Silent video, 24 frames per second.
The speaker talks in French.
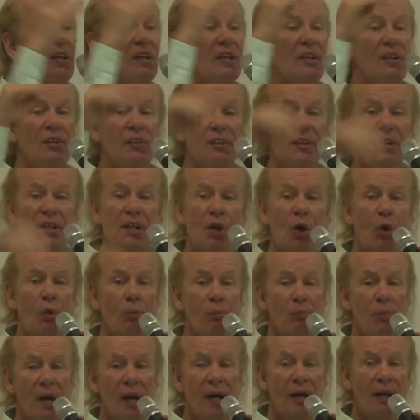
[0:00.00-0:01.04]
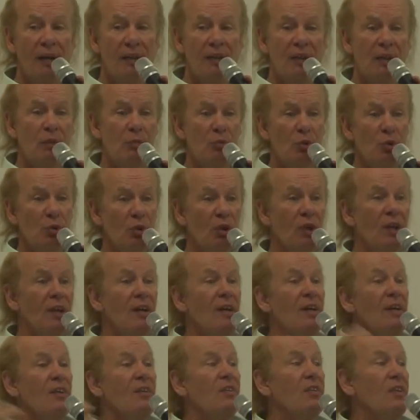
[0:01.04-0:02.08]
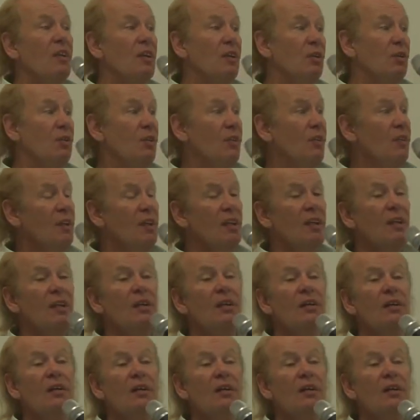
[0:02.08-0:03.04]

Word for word: et quand il est en bas des murs, c'est que c'est